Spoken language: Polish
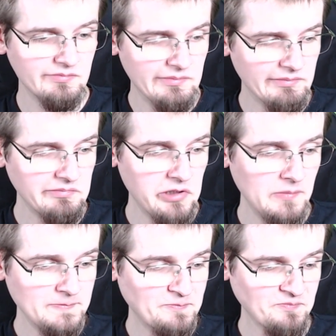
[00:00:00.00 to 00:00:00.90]
No.
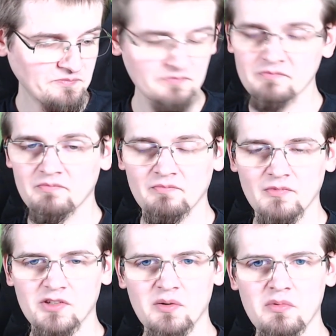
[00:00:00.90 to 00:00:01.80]
I
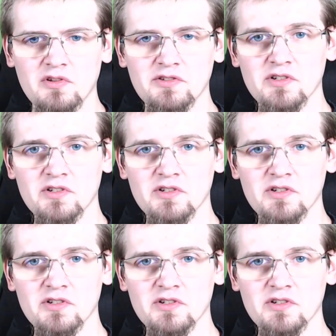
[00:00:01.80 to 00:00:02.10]
to by było na tyle.